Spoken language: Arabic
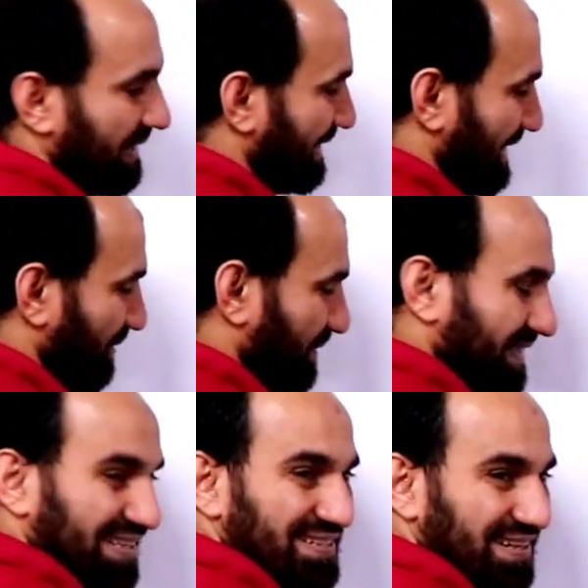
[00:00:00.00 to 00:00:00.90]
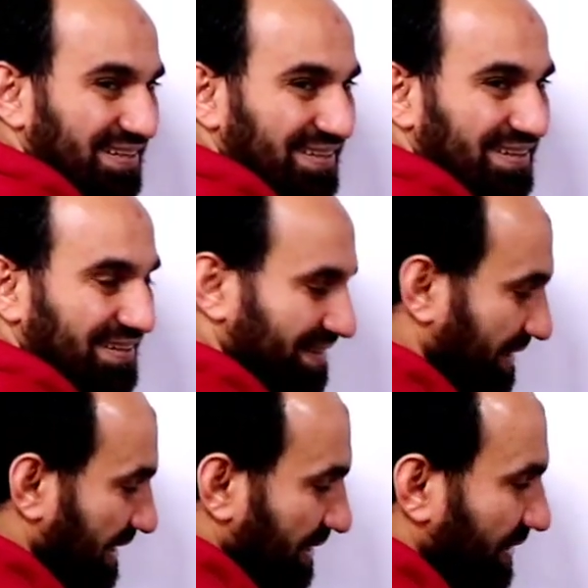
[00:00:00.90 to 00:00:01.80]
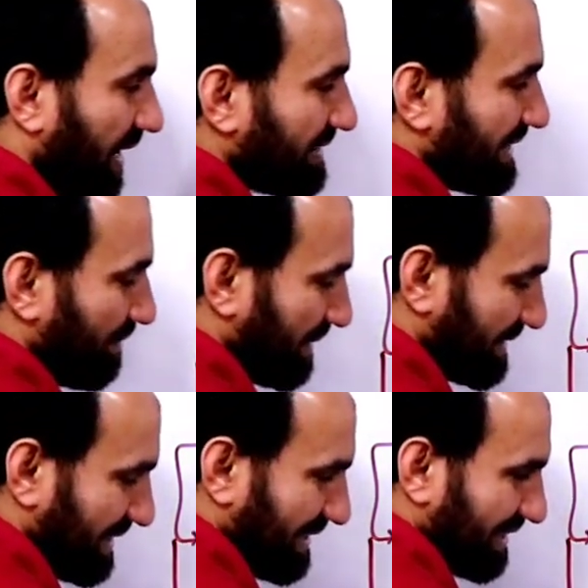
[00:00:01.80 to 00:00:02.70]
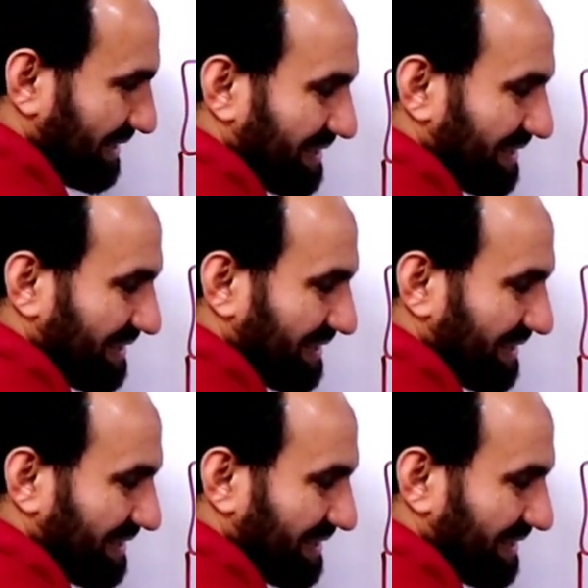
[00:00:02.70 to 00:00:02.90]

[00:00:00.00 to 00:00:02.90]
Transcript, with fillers: اي e سنوات اي e سايل نقص كمان سي